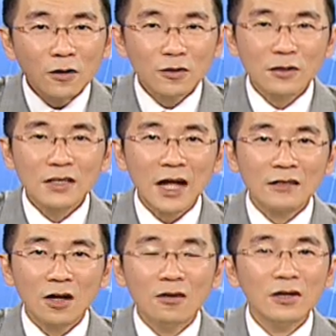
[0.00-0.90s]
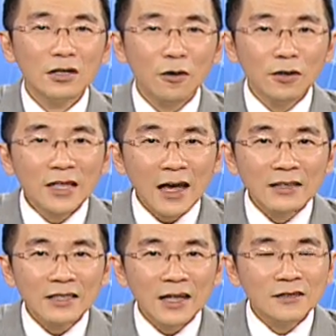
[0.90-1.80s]
头走势当中留下
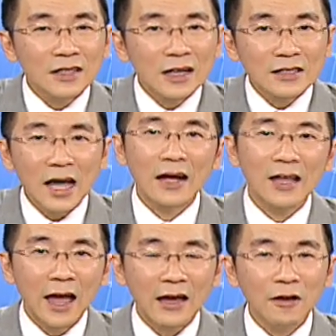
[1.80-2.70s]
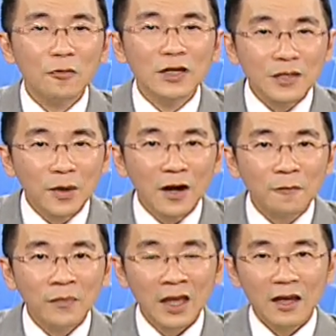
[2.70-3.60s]
影线是一个常态。为什么？
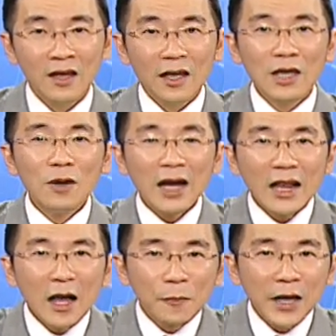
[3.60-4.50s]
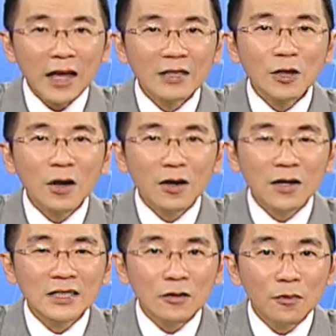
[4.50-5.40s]
因为看到便宜就会有
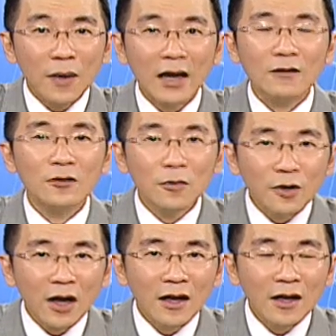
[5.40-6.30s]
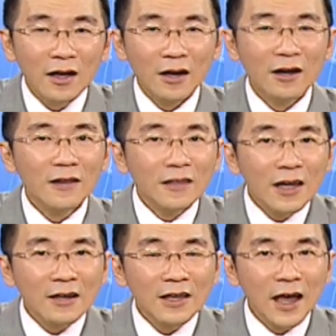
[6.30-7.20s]
人下去买，对不对？可是
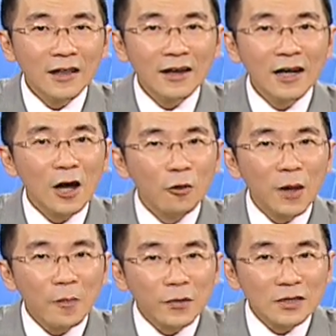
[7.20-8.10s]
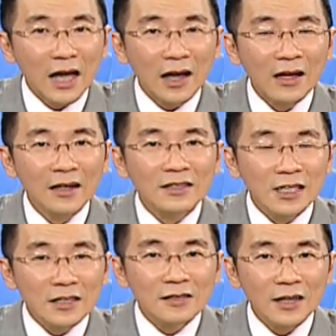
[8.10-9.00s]
第二天看到股票不涨，
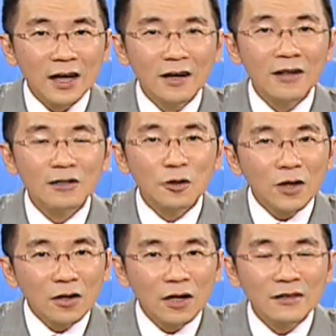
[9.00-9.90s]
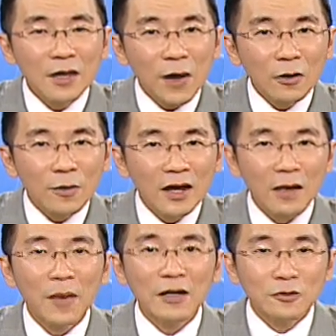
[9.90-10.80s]
其实呢就会有人再把股票
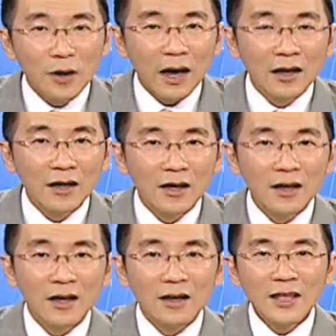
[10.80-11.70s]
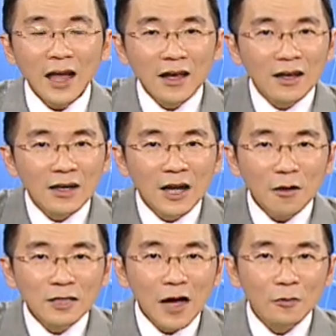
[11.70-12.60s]
给卖出来。那
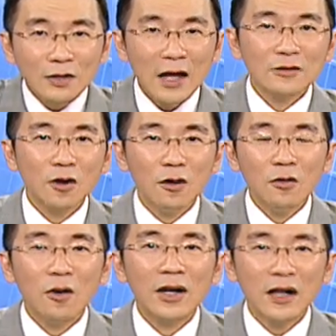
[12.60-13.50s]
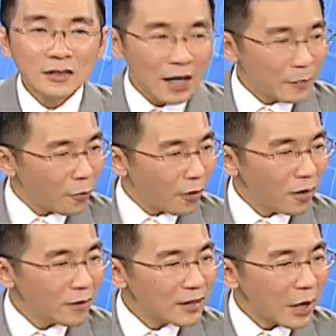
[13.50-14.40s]
高价股当中，王良这一
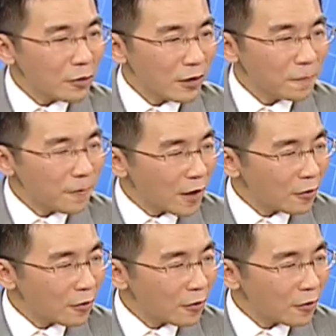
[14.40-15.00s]
波带会员放